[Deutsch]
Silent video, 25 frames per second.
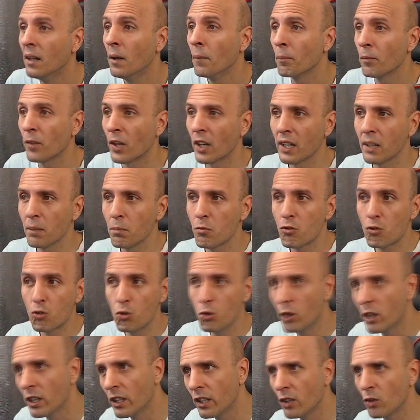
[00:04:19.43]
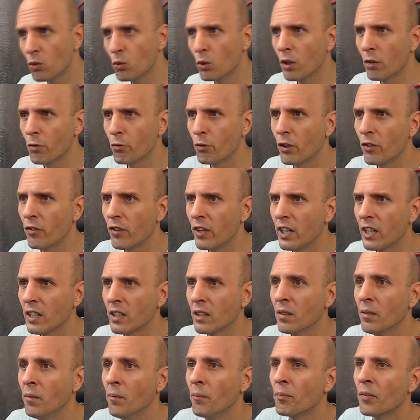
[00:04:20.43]
Dann gibt's Züge, die durchfahren
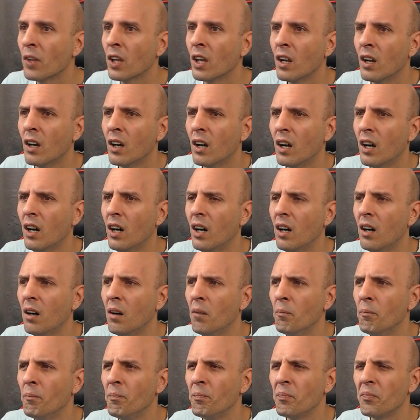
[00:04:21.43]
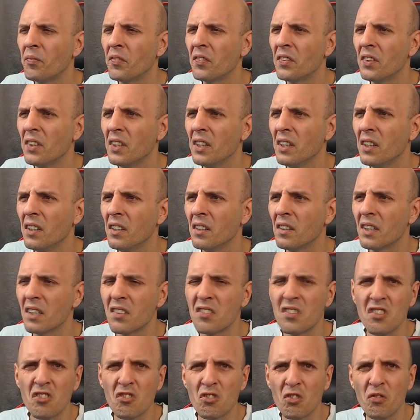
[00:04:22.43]
werden, ähm,
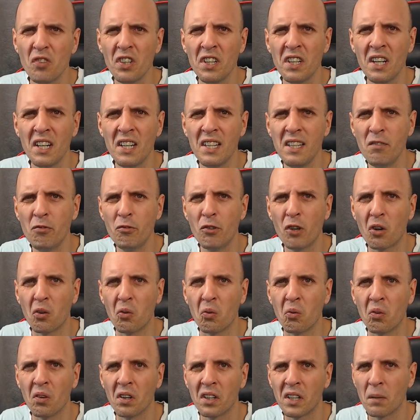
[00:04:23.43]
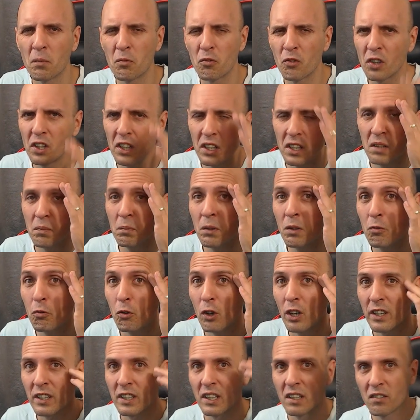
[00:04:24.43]
das ist so wie eine Lieferung. Ich habe es verglichen mit
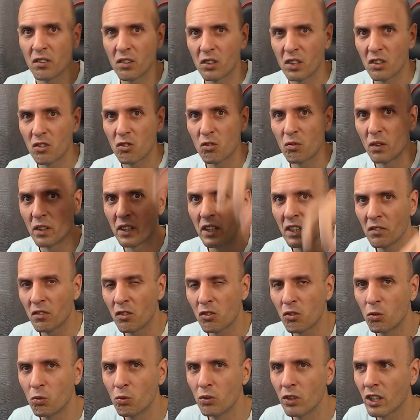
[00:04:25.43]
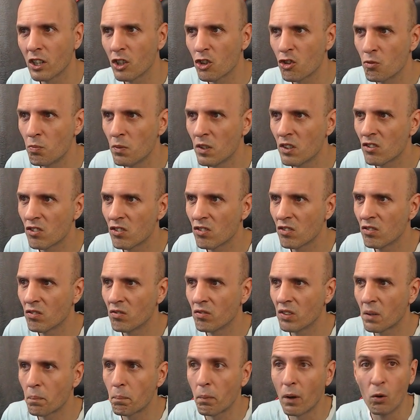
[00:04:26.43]
Fortnite oder so, wenn irgendwas runtergeschmissen
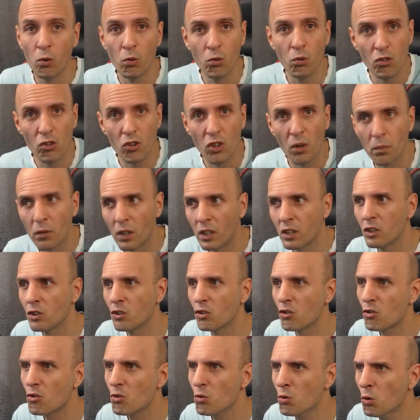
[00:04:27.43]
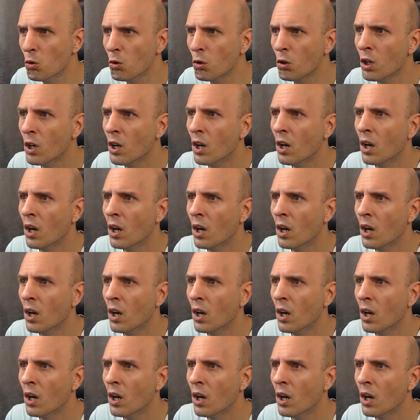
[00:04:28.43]
wird. Bei uns kommt halt ein Zug.